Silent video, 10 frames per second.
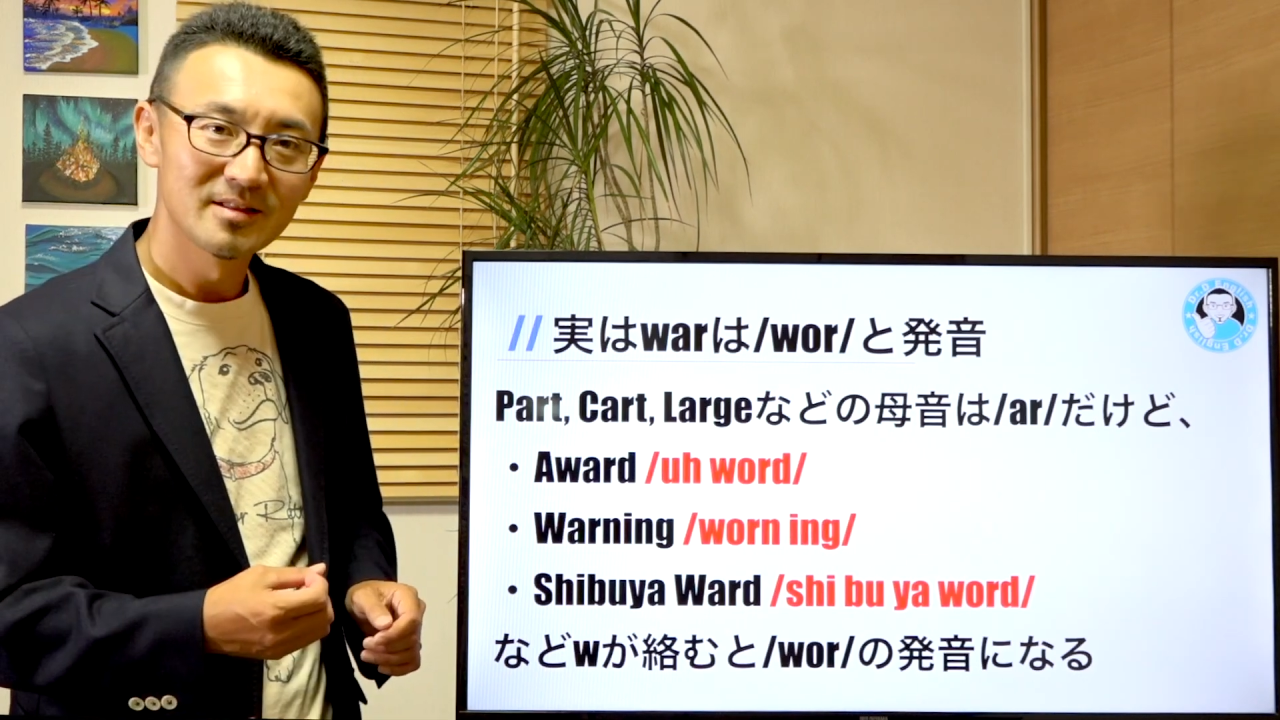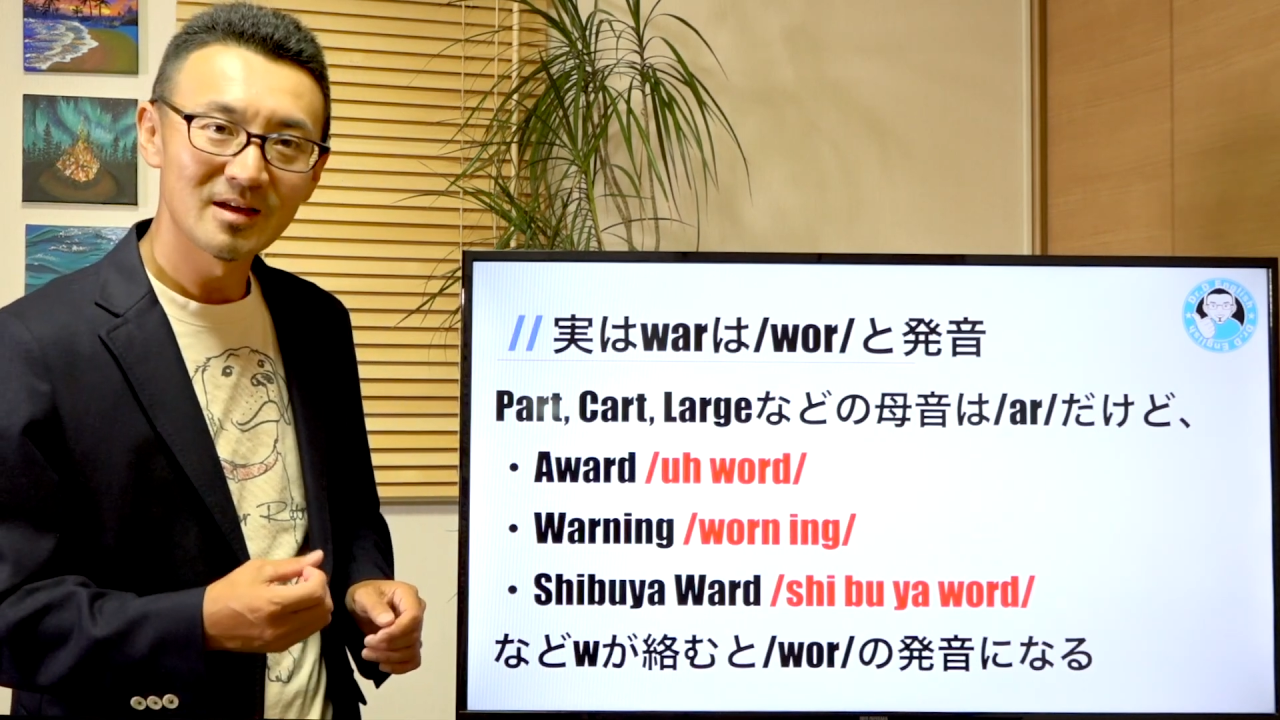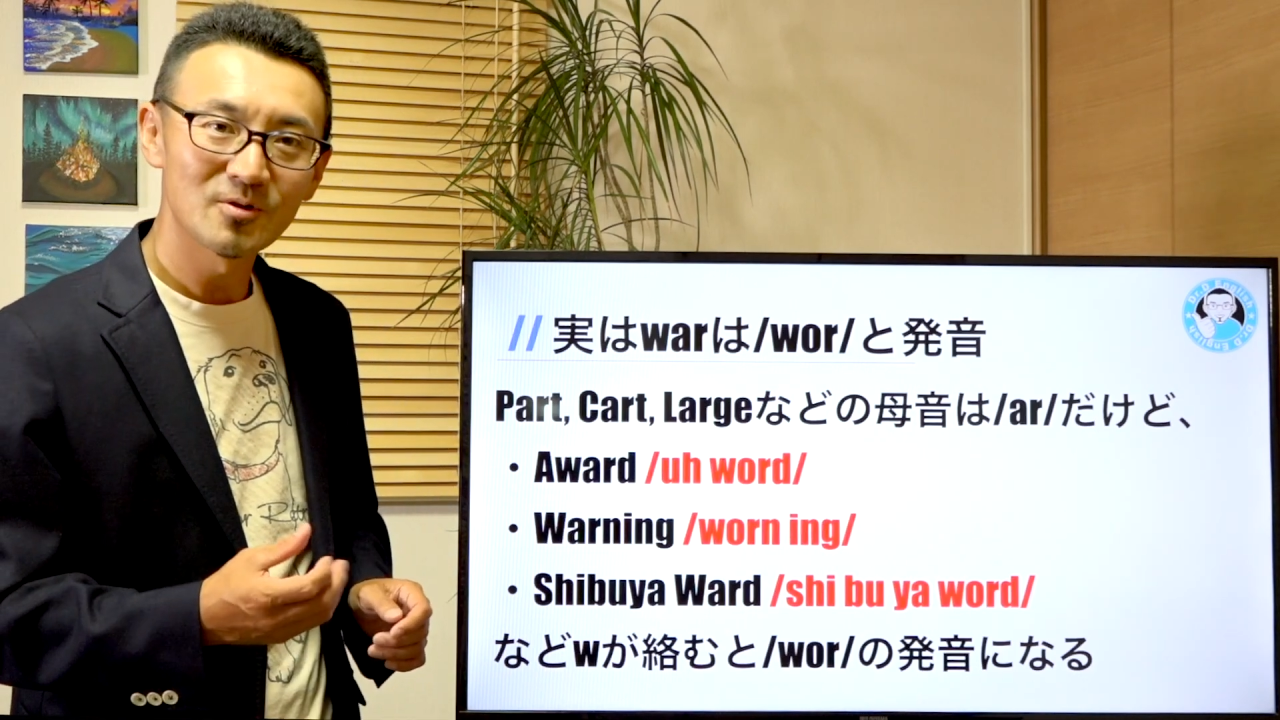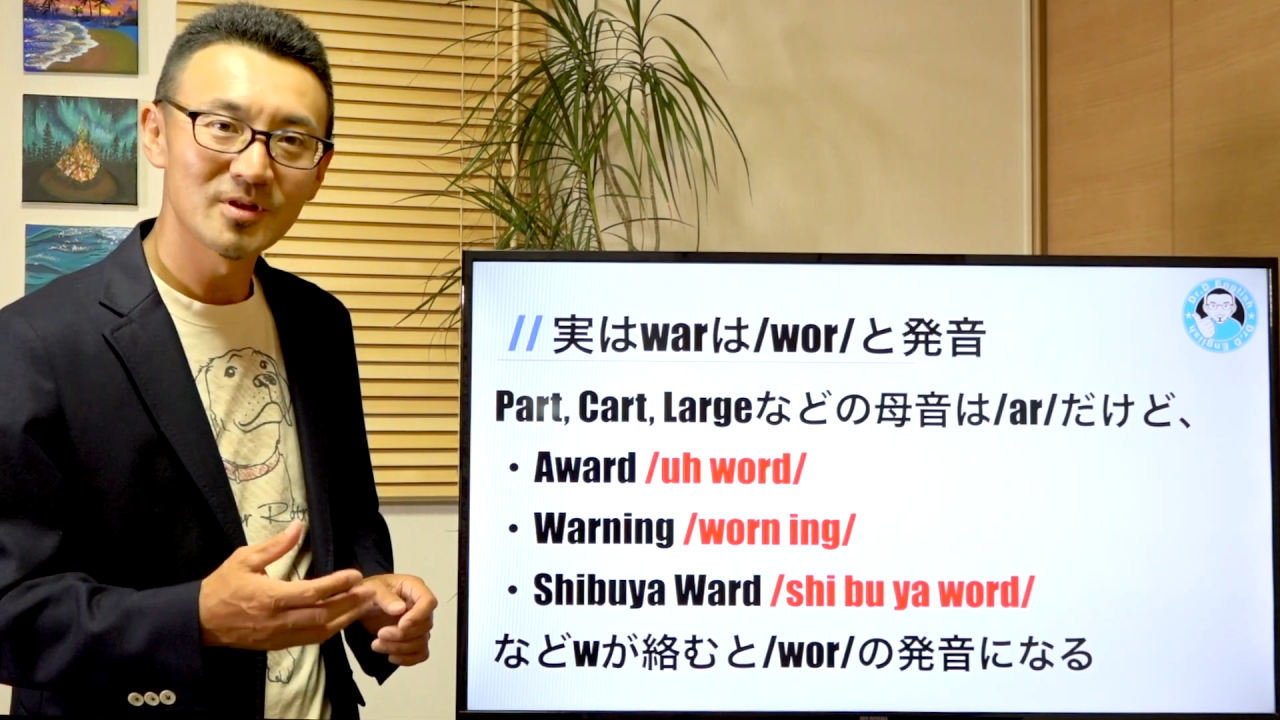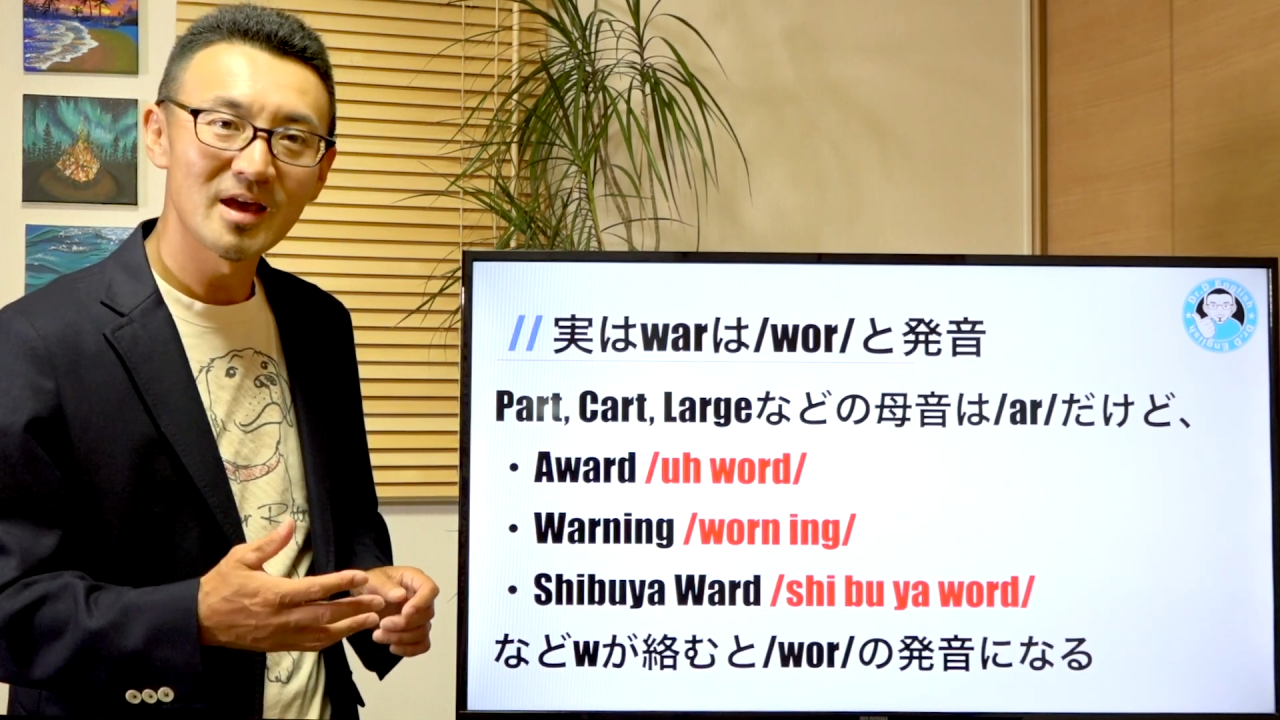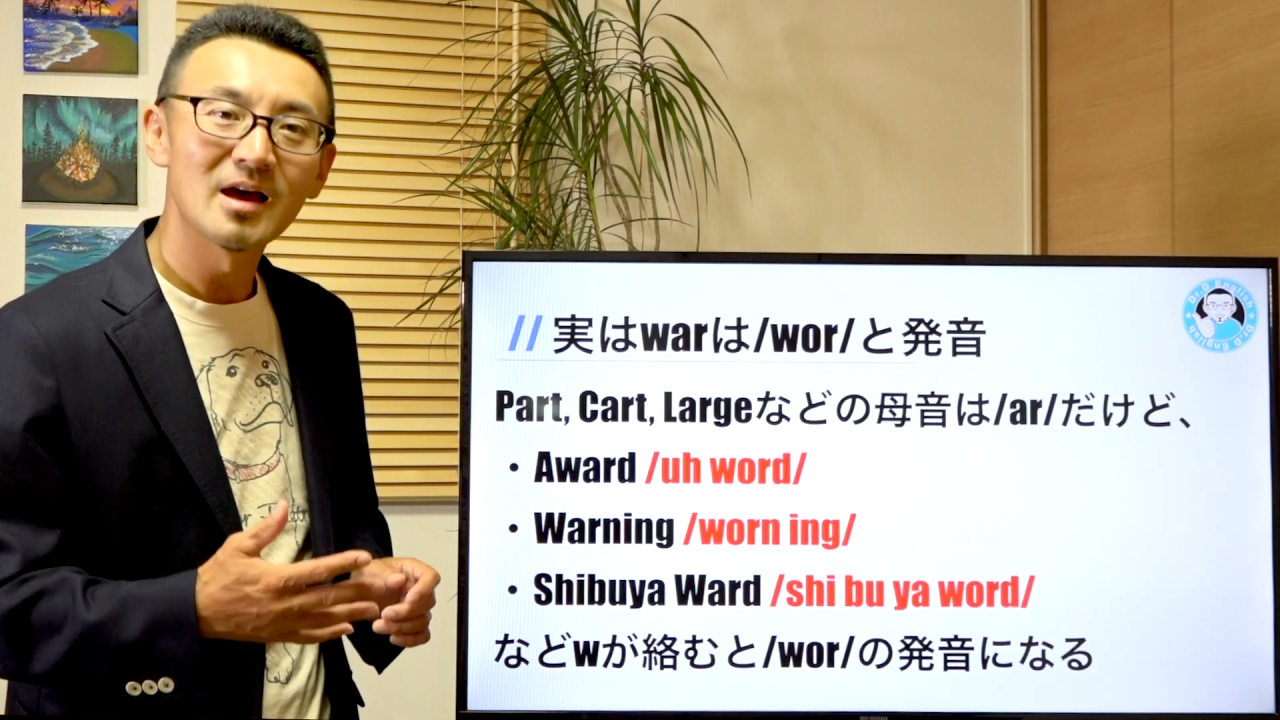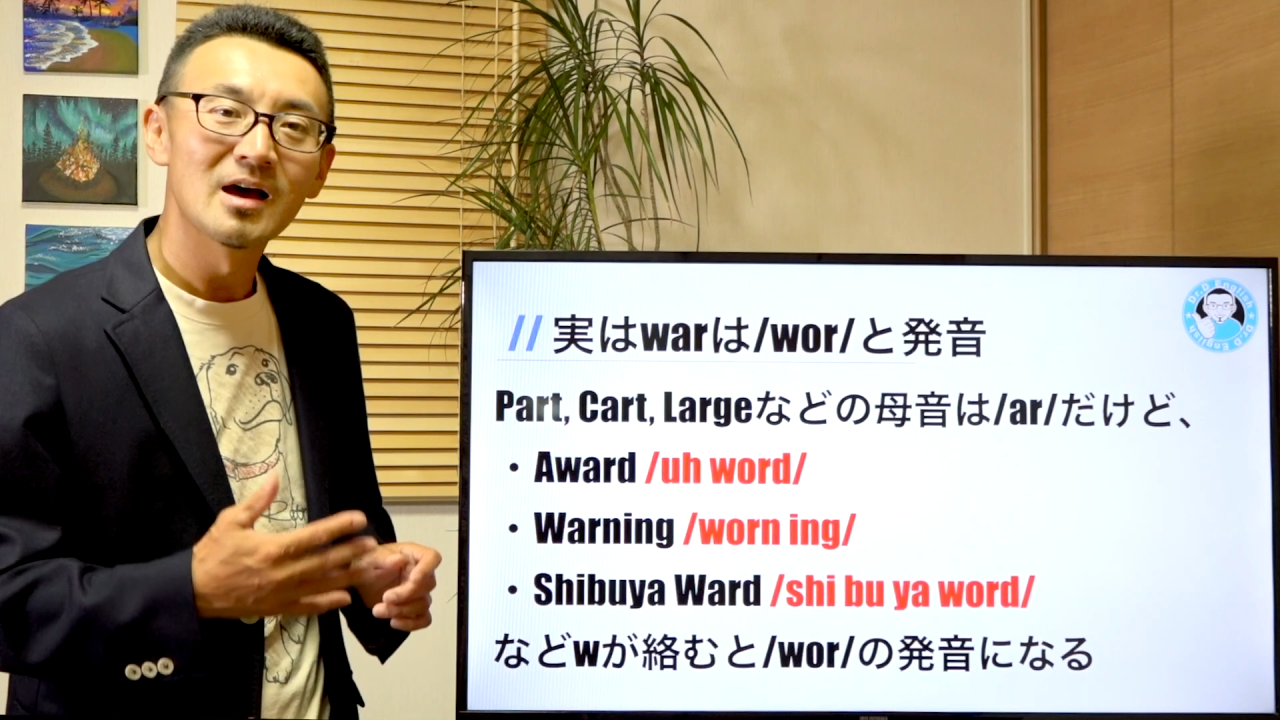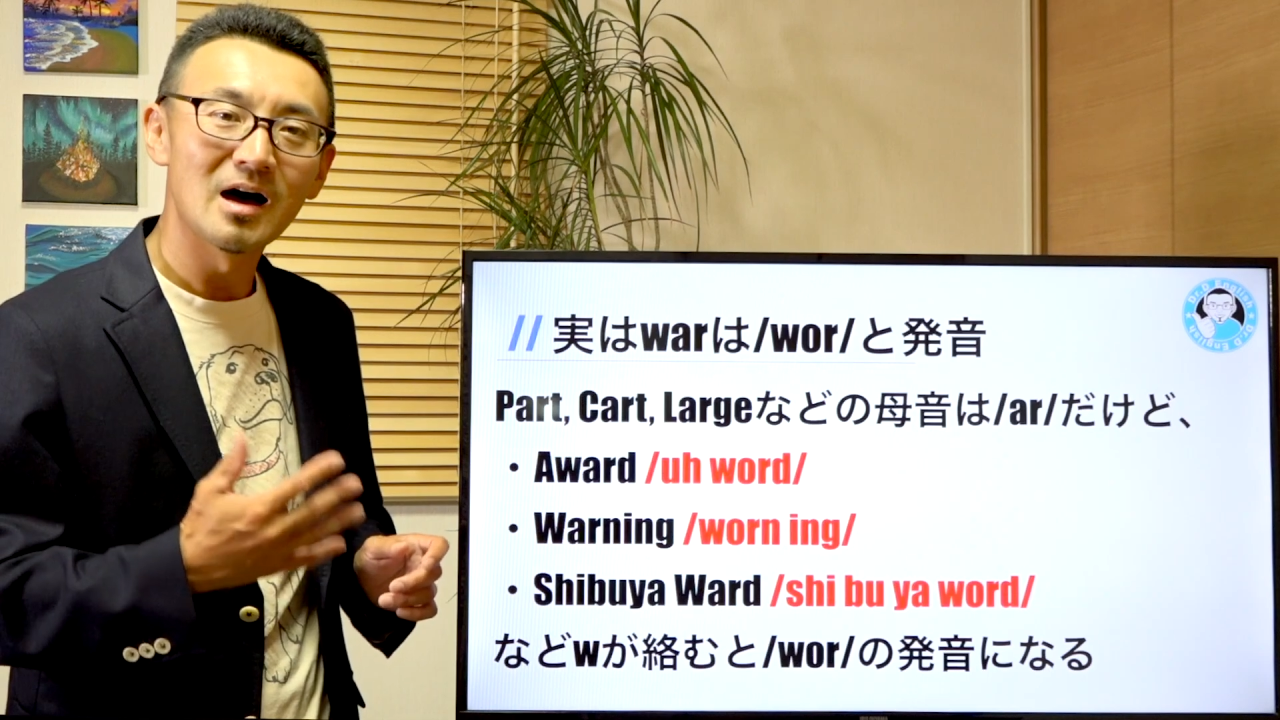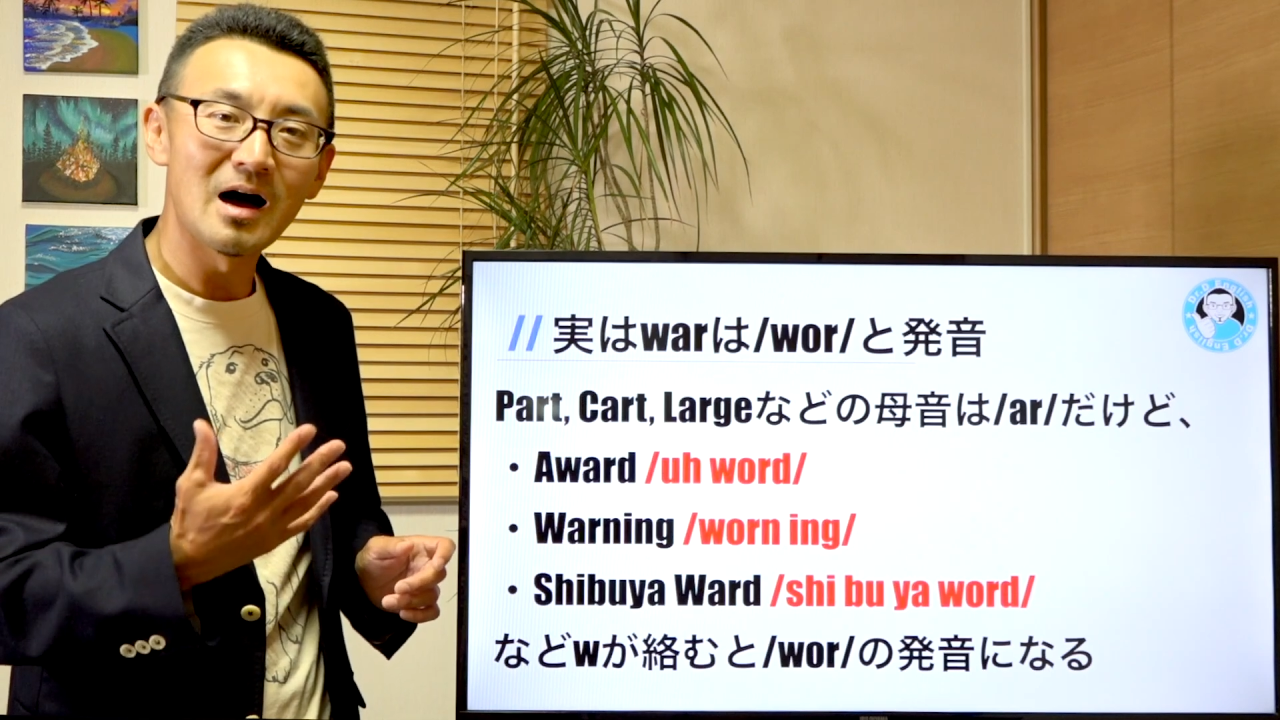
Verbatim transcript: なので